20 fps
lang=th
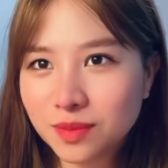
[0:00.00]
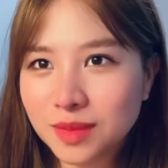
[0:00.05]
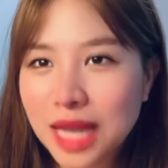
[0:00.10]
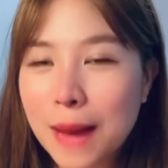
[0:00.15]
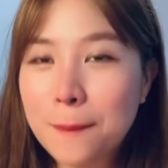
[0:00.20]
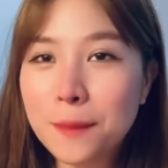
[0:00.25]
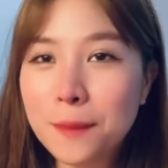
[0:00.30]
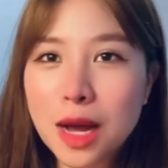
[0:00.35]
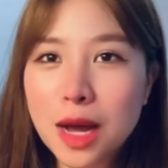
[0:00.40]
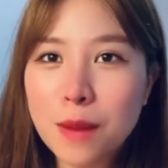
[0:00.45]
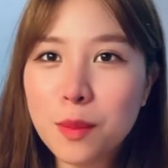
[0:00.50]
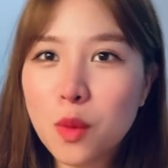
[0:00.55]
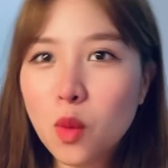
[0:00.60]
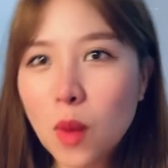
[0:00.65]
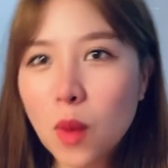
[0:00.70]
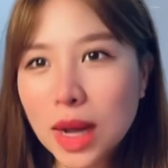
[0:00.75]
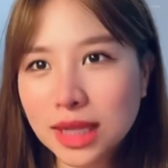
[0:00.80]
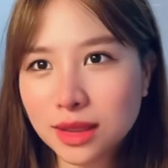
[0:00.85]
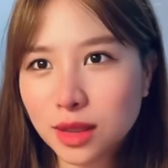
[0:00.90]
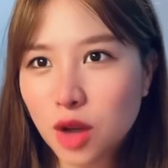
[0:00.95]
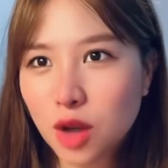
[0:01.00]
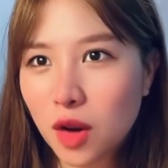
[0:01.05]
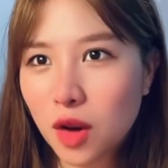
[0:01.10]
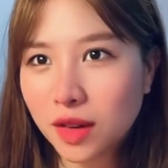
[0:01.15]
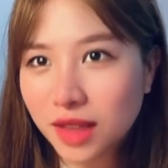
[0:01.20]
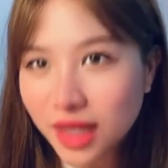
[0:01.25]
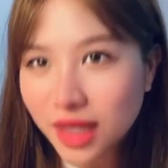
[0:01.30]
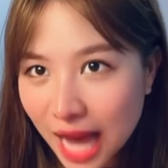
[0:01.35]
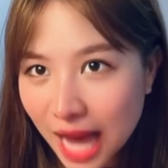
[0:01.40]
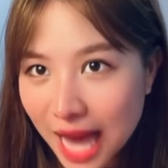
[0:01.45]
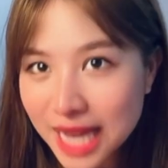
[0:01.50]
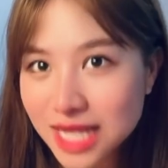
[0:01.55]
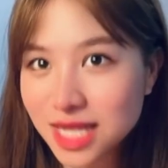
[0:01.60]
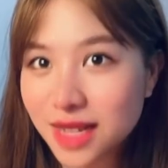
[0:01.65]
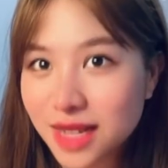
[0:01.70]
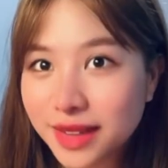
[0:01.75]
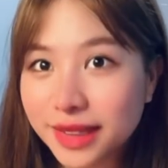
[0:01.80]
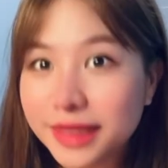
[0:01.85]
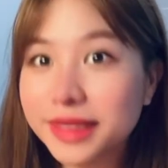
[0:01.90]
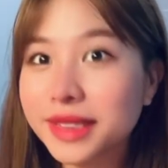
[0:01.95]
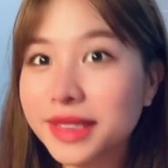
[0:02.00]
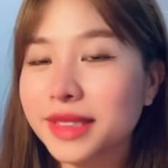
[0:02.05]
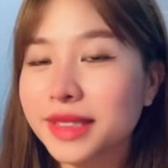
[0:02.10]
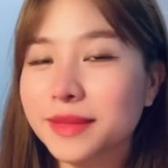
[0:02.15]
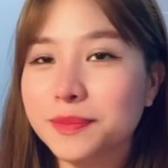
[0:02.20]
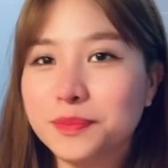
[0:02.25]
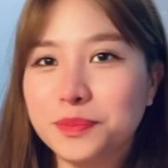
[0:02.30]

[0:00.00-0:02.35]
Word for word: นำขบวนก่อนที่ไข่จะเดิน